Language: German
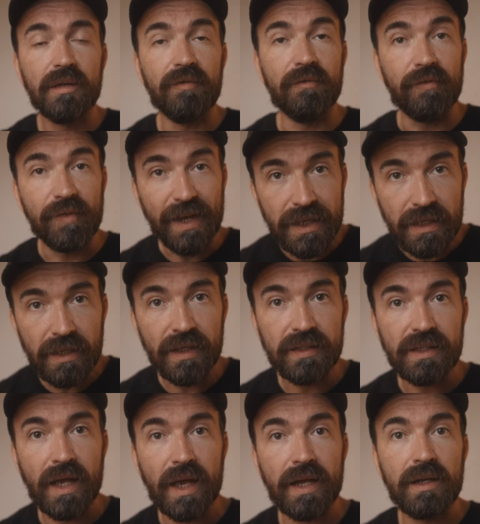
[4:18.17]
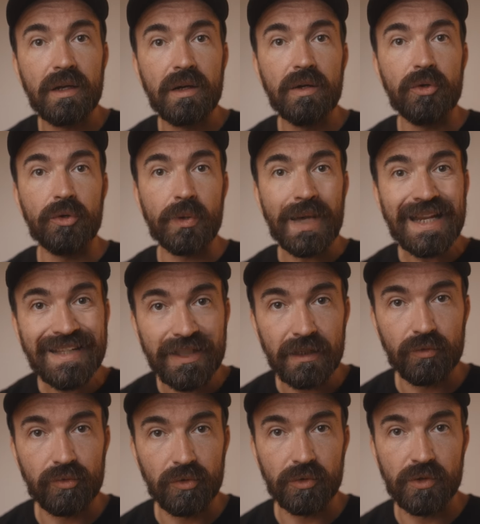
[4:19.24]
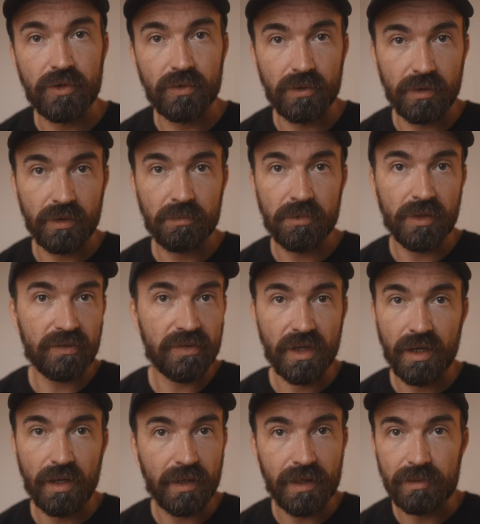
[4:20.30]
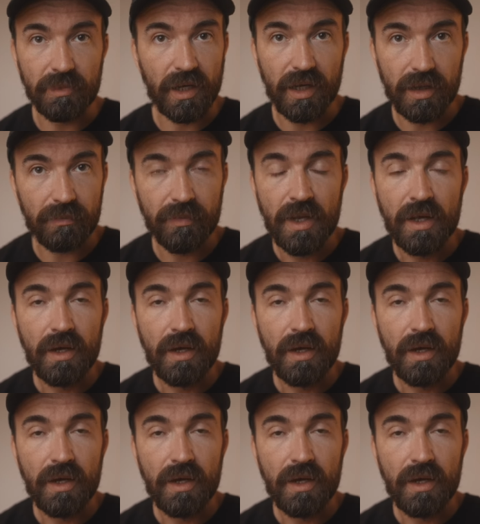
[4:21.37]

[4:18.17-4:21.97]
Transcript: wenn es eine Rating-Funktion gibt auf deiner Kamera.